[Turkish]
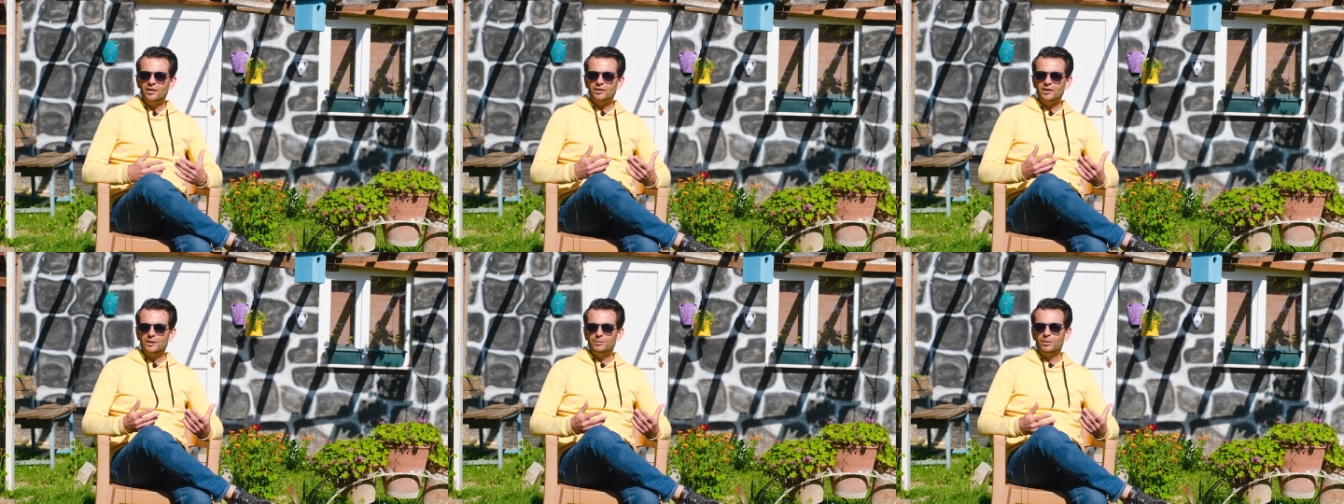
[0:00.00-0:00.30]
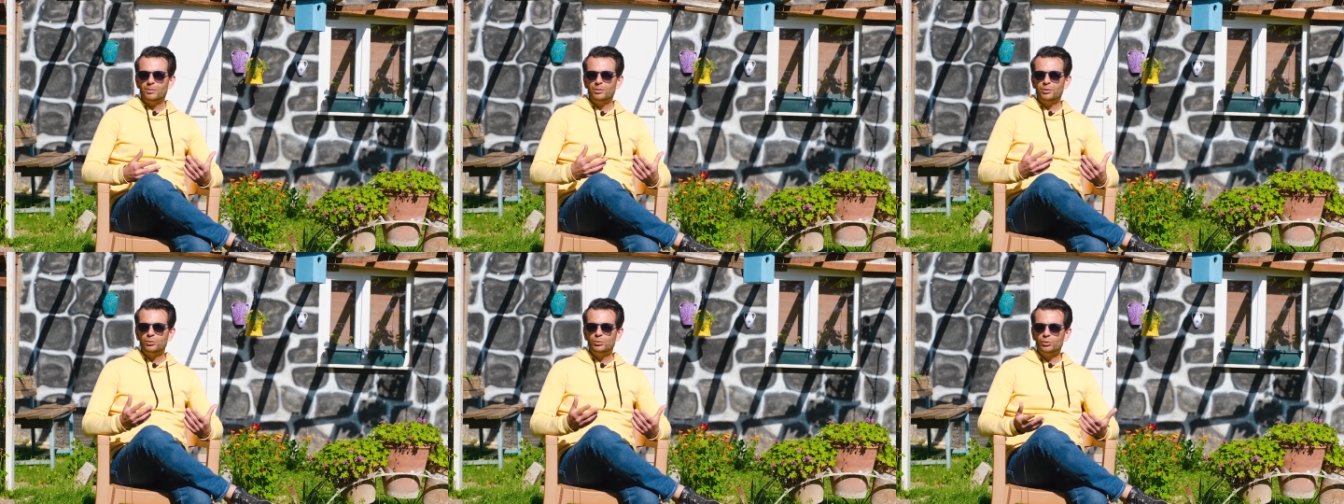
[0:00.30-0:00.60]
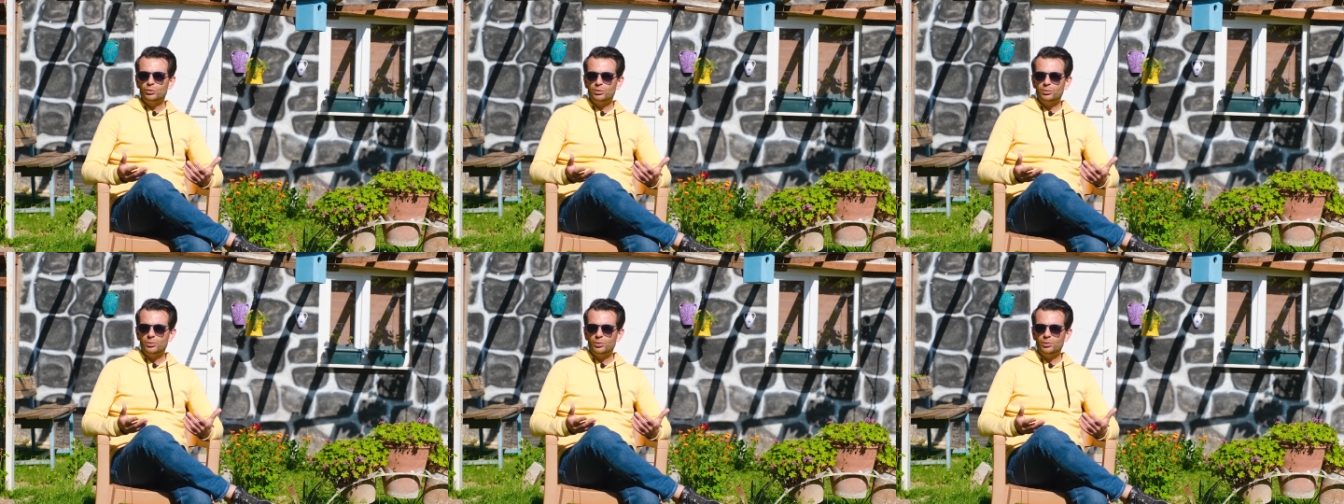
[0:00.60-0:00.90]
gibi bir
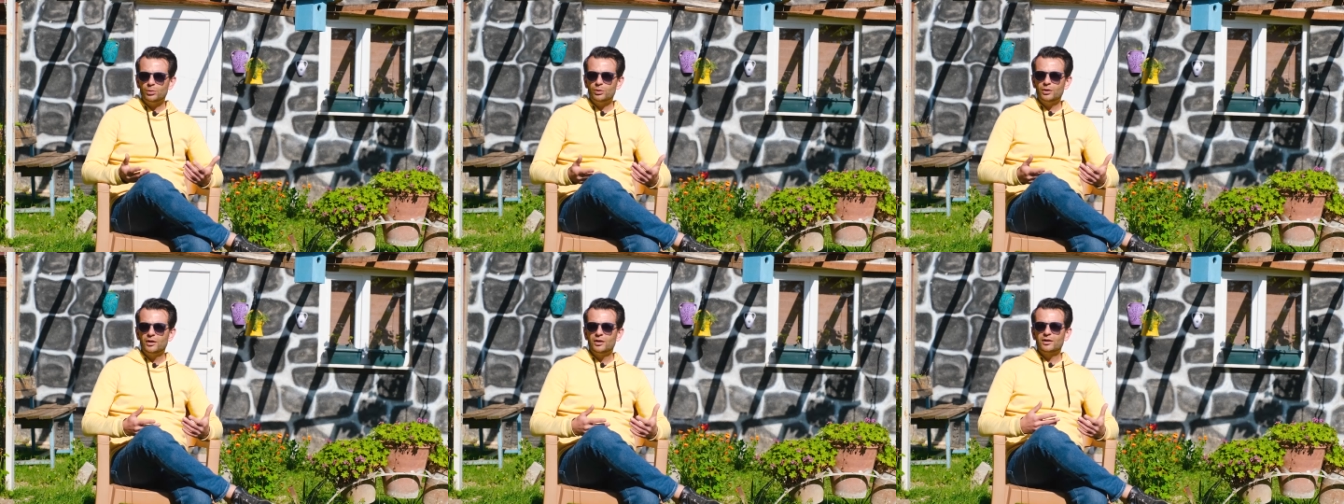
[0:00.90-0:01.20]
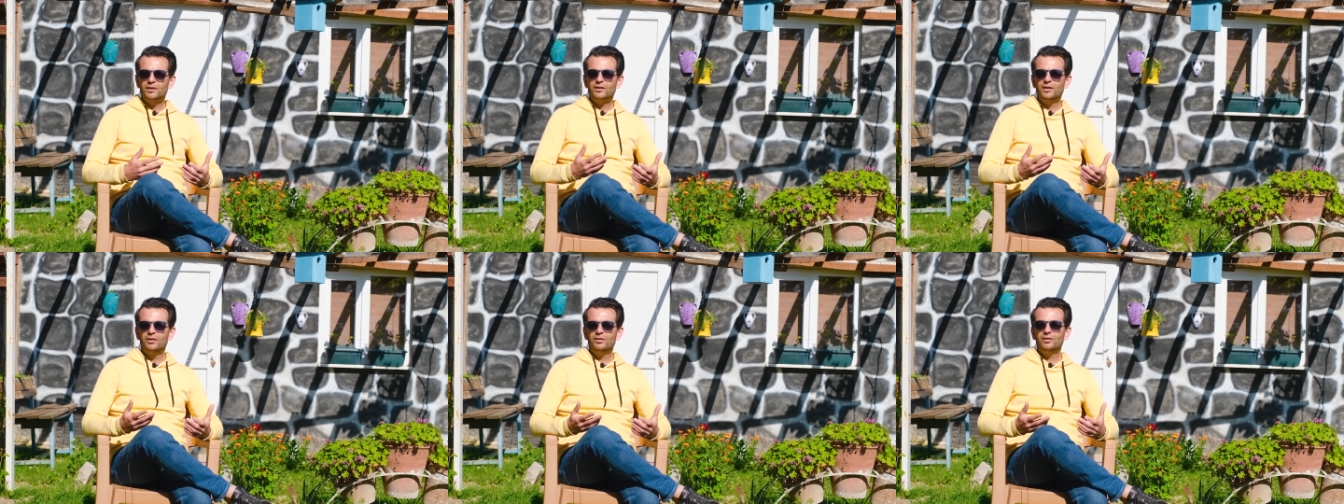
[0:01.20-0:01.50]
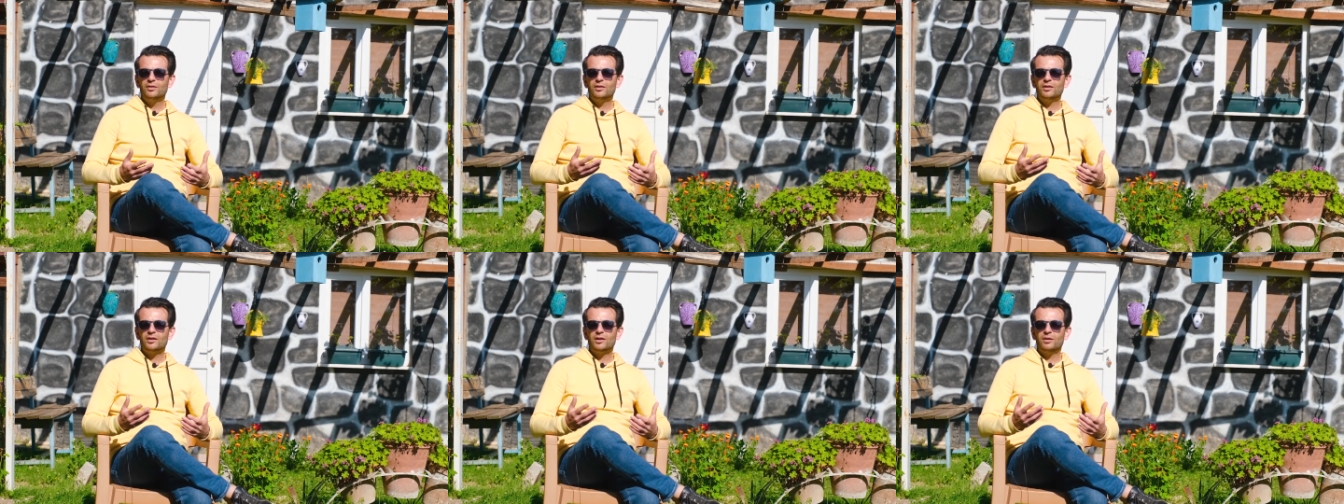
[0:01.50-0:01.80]
durumu
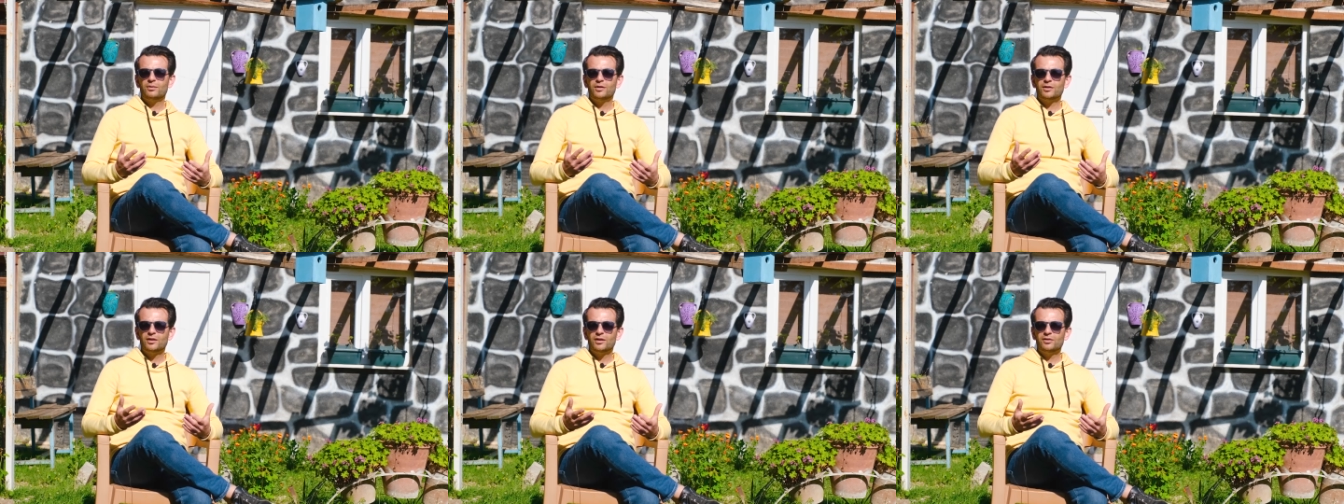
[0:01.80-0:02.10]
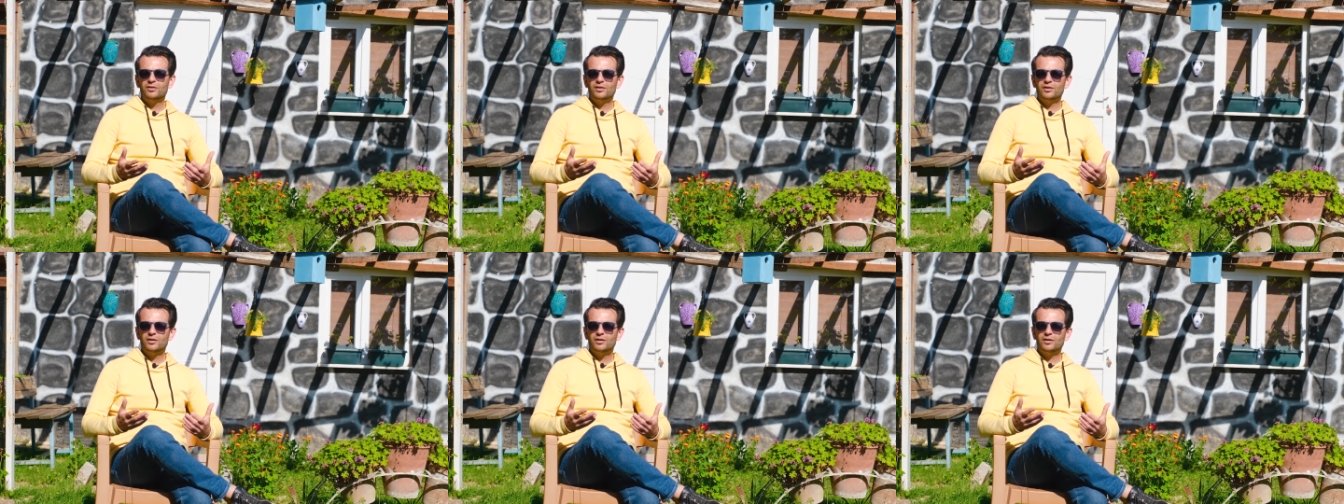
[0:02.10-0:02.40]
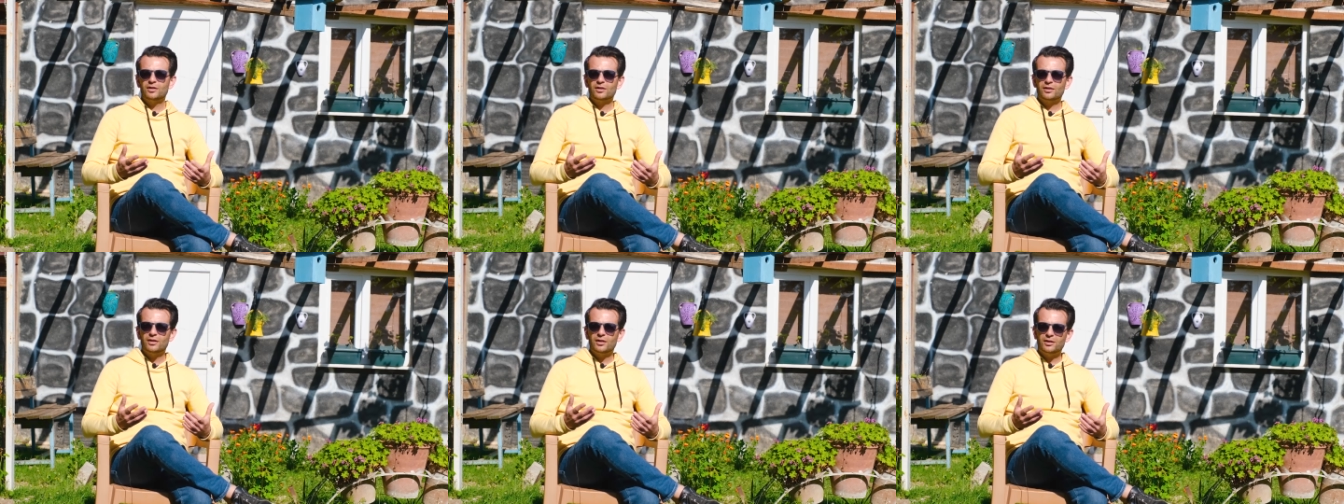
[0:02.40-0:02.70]
kesinlikle ve
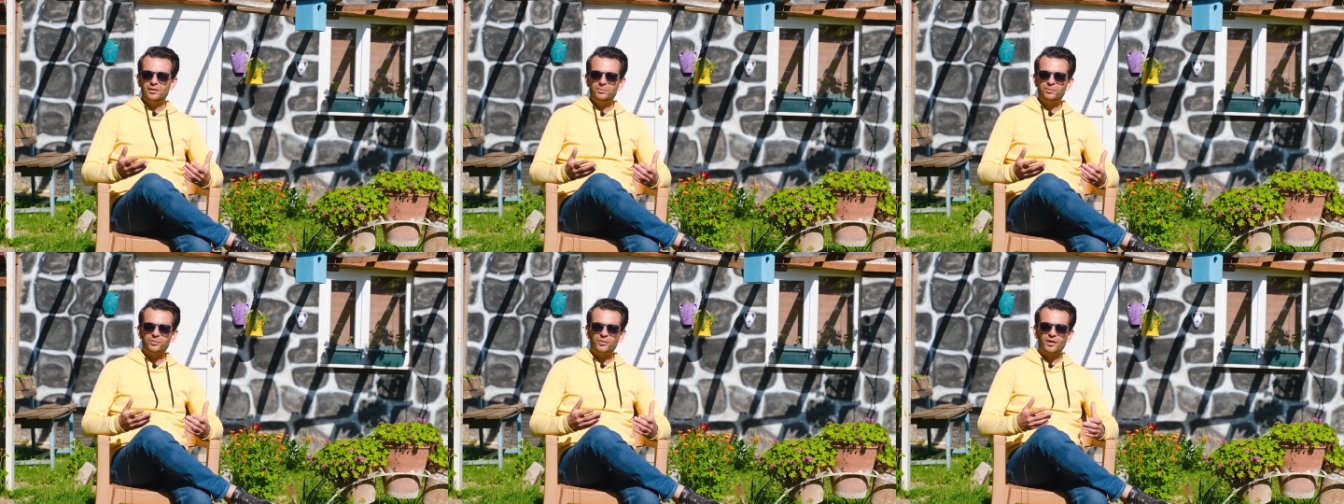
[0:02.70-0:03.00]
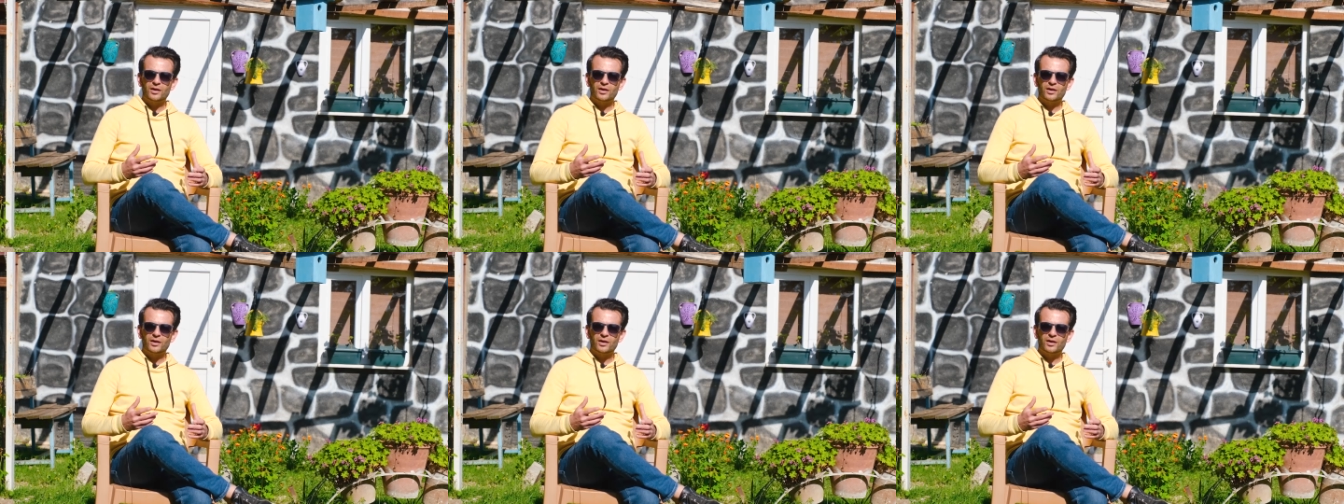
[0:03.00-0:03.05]
kesinlikle